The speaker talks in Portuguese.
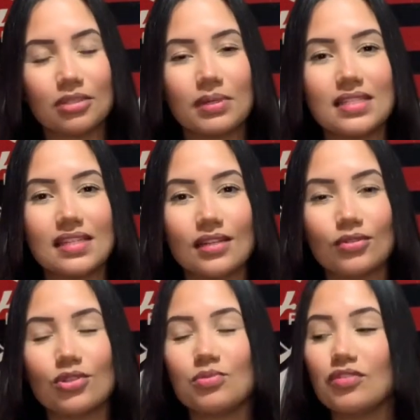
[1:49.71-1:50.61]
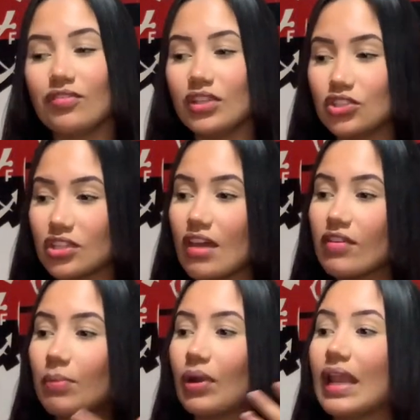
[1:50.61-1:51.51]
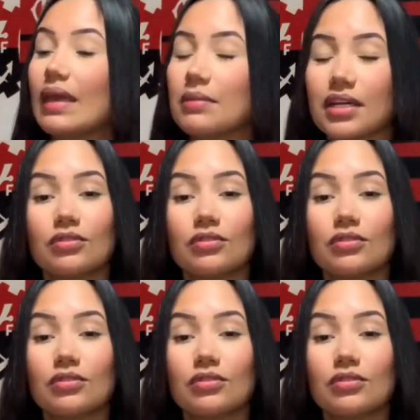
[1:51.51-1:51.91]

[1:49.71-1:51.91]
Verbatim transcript: Brasileiro 2020 teve a polêmica